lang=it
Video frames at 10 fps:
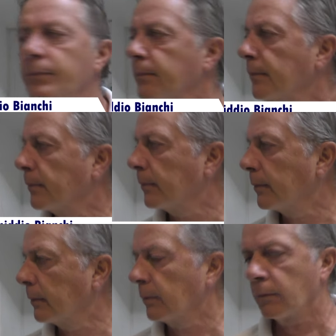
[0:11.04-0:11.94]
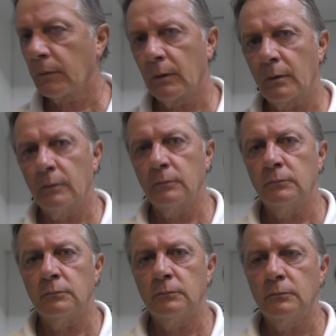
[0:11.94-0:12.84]
dal risultato, è giusto o no?
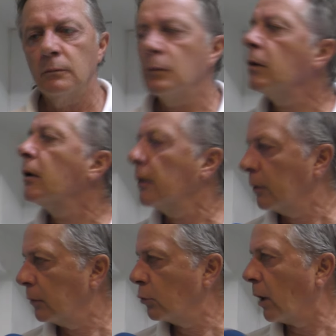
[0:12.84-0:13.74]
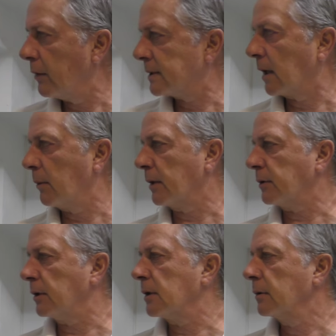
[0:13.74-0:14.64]
Eh, tu l'hai visto? Secondo
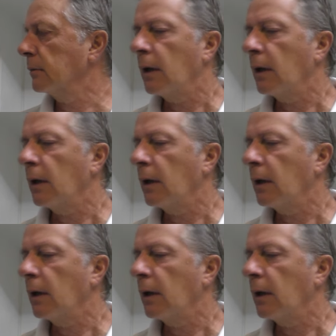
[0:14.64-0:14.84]
me no.